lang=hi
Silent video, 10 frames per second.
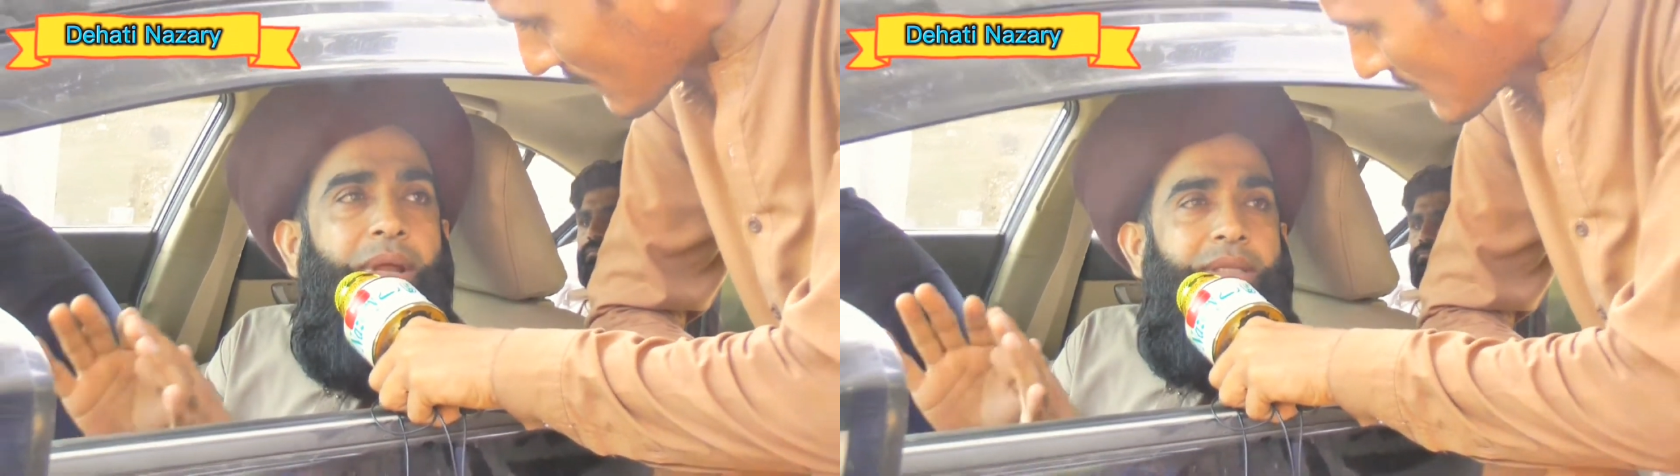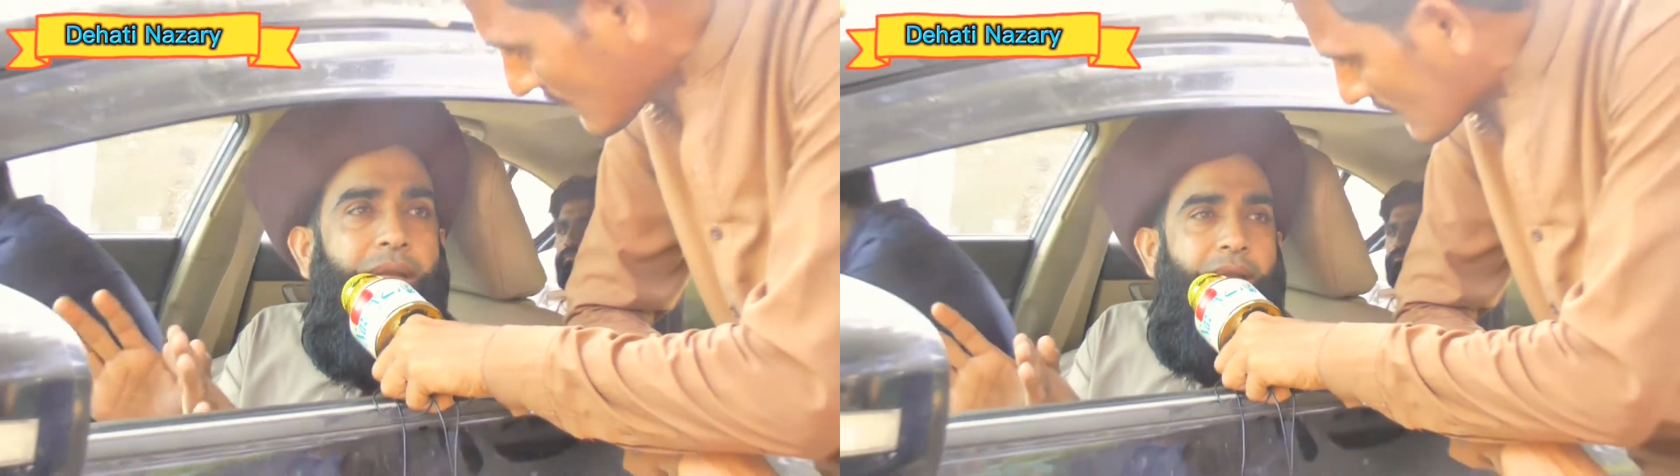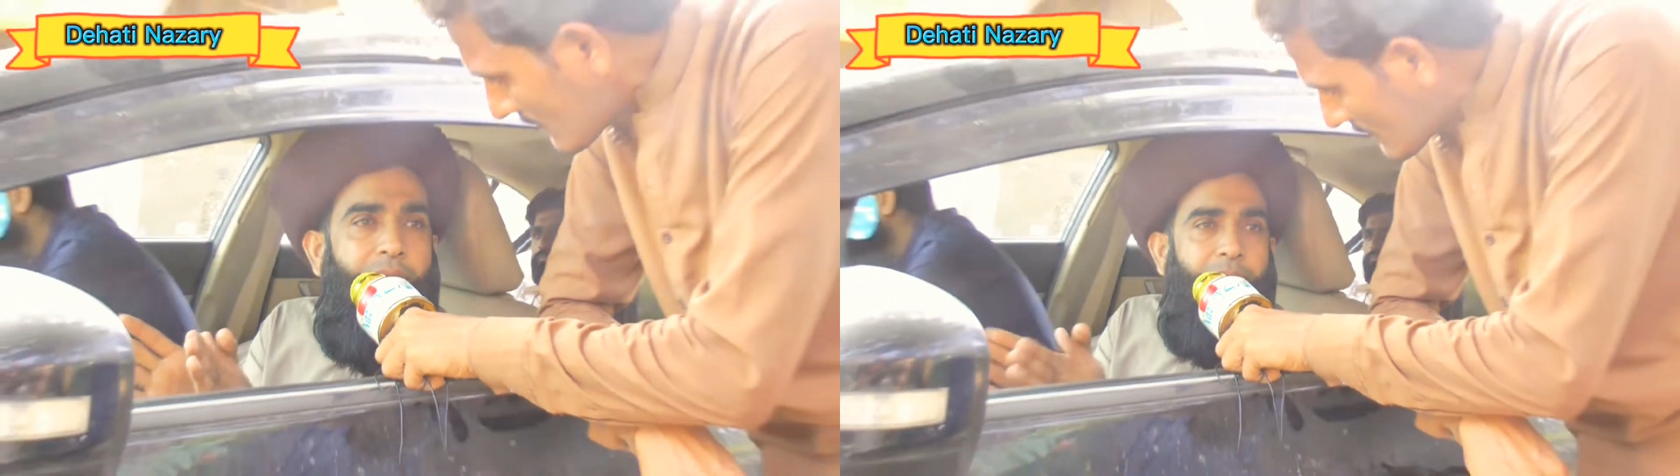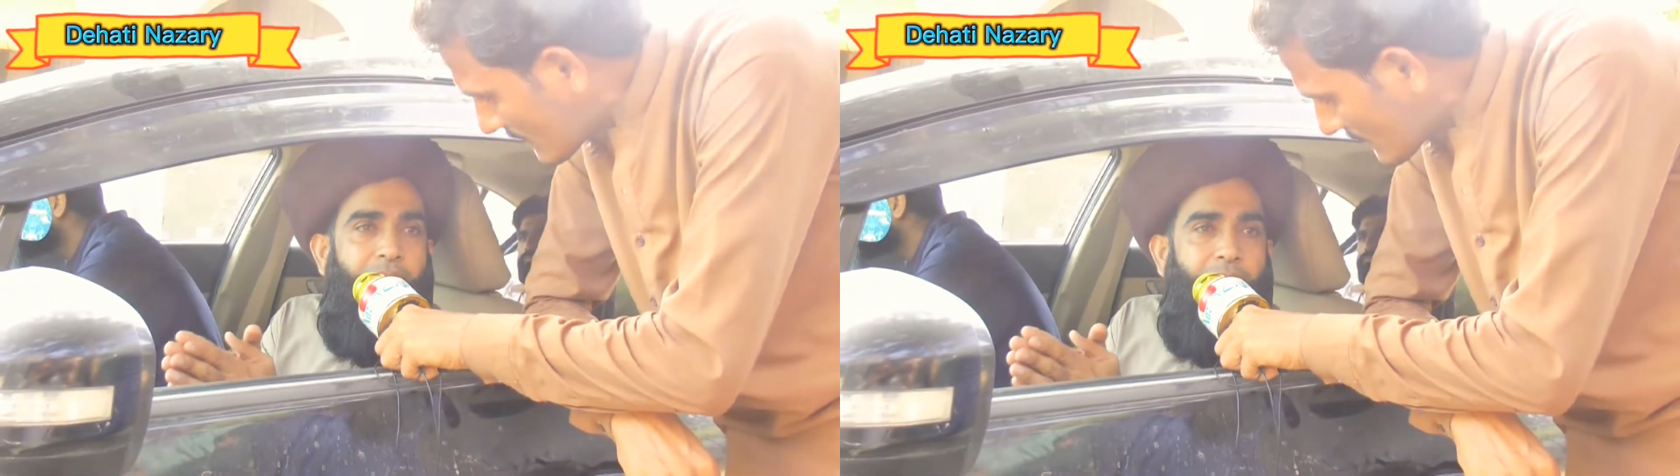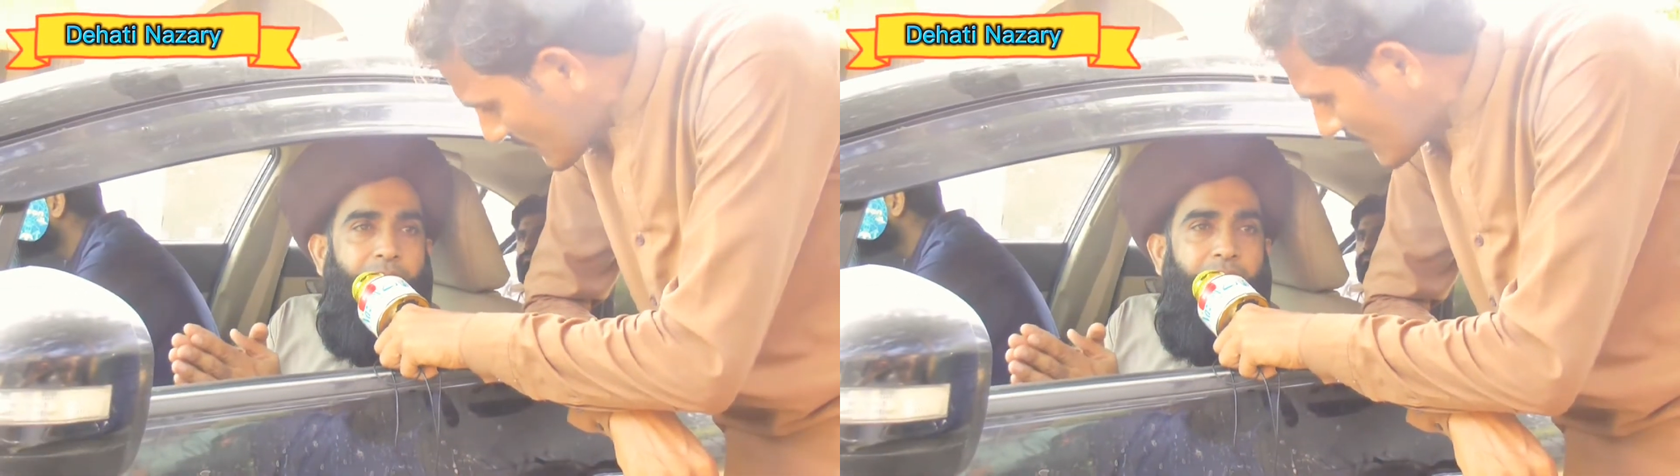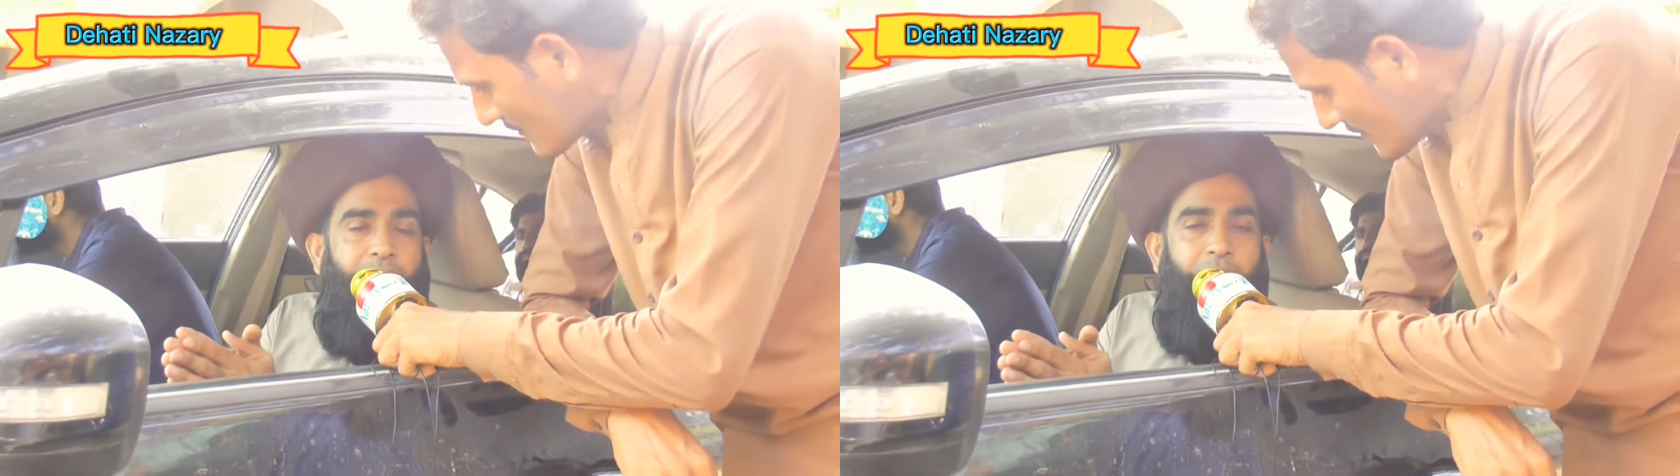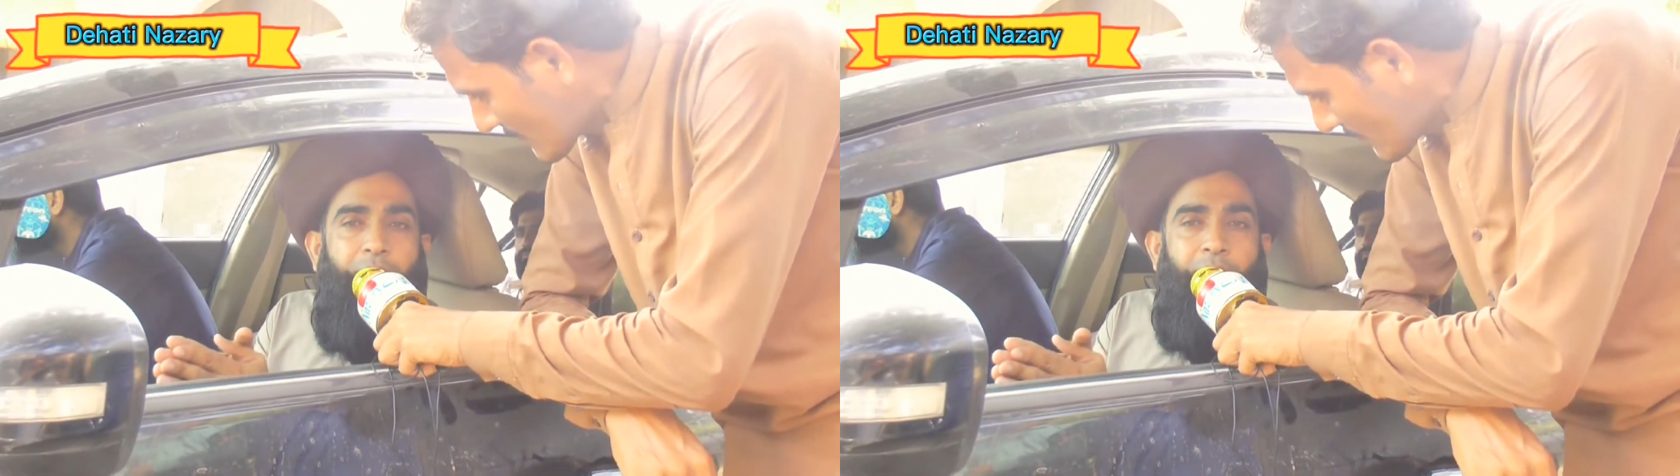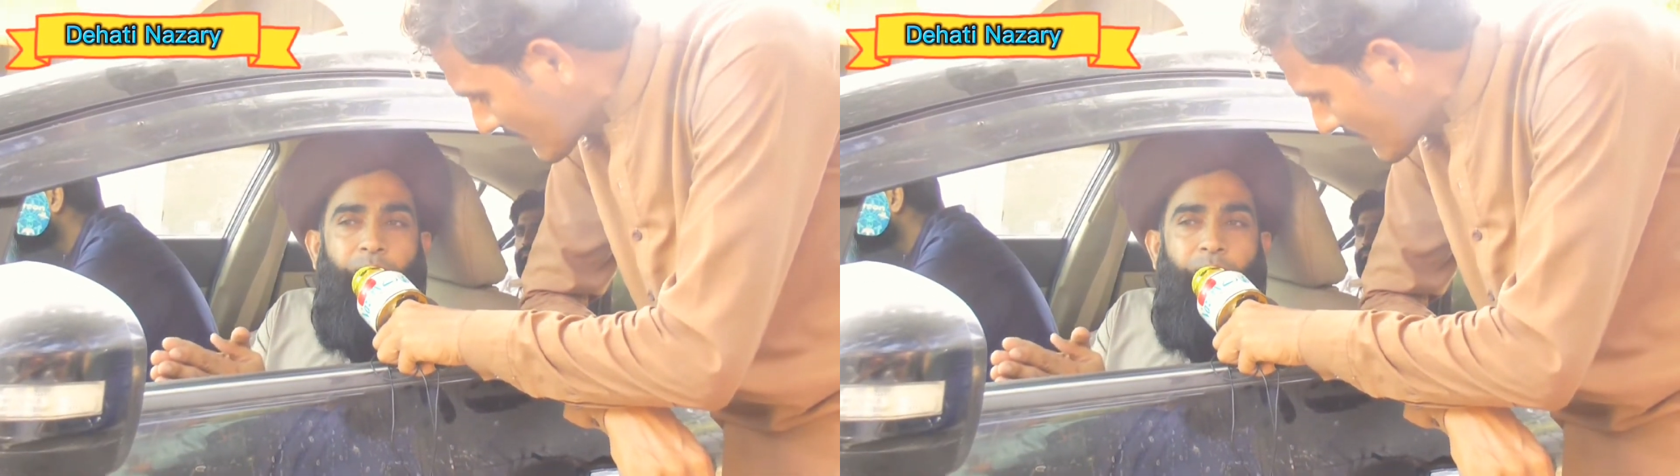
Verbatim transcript: मर जाने का मकाम है जी,